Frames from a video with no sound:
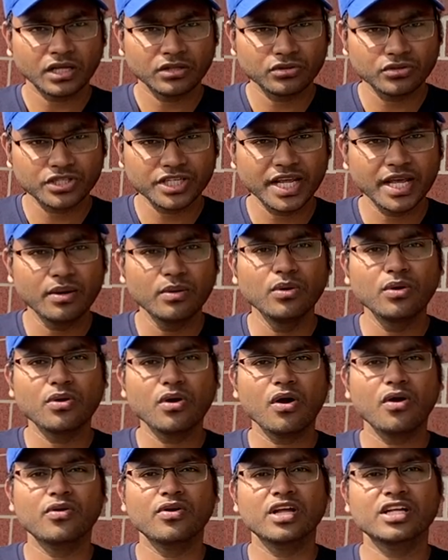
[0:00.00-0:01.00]
তো সেগুলো
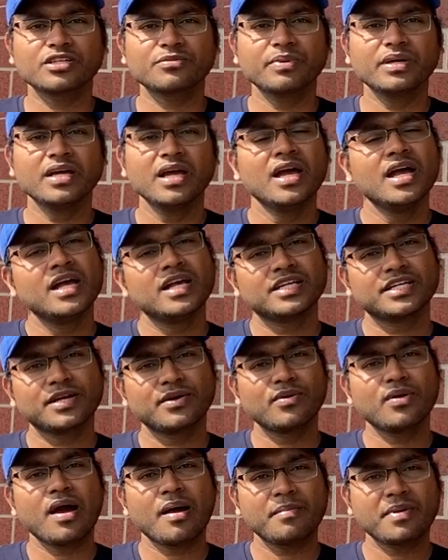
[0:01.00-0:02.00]
কখন আসবে
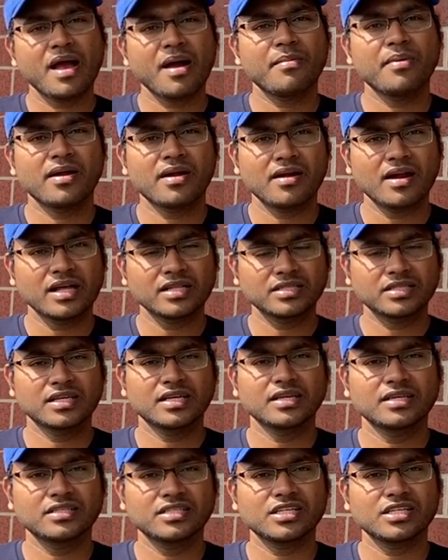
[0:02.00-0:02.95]
সেগুলো আমি আবার আজকে